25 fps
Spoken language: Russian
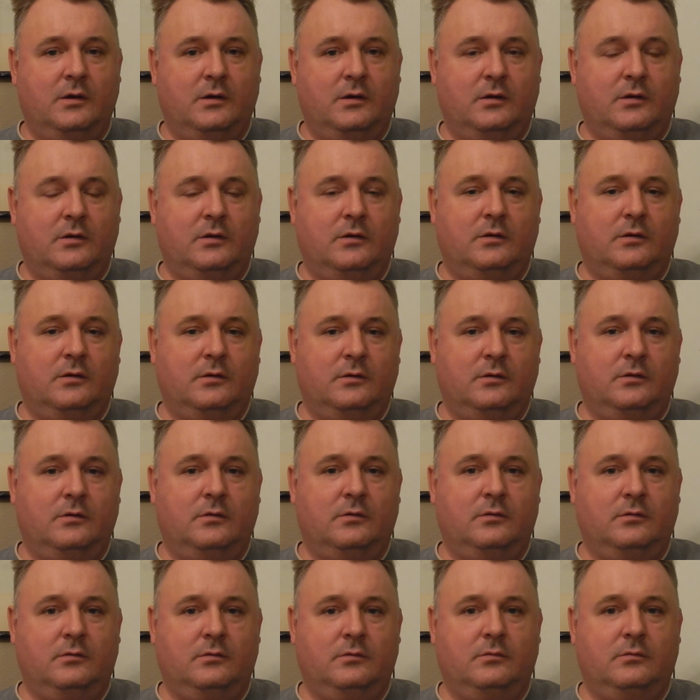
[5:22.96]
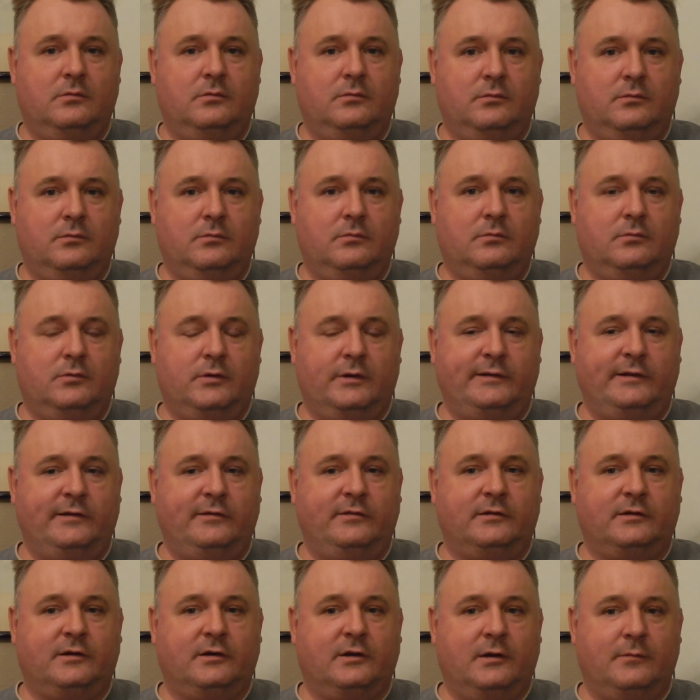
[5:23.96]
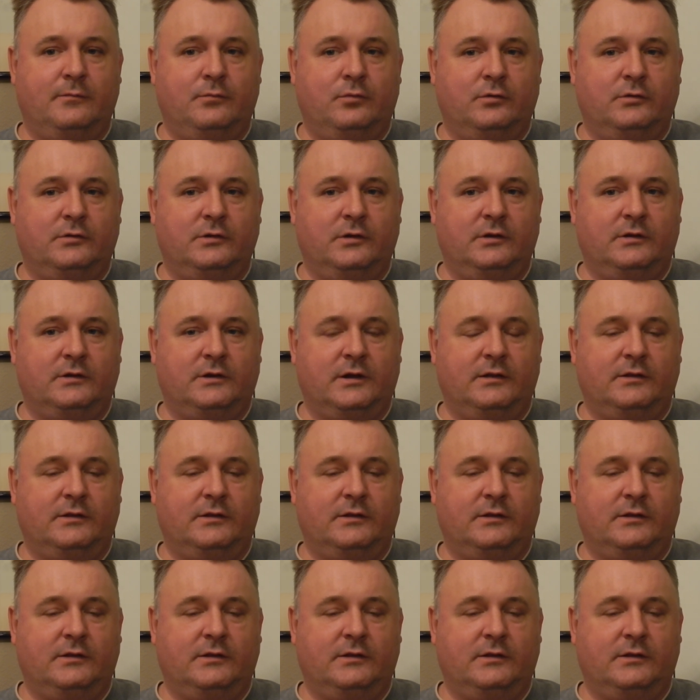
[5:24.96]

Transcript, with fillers: Э, логистика работает,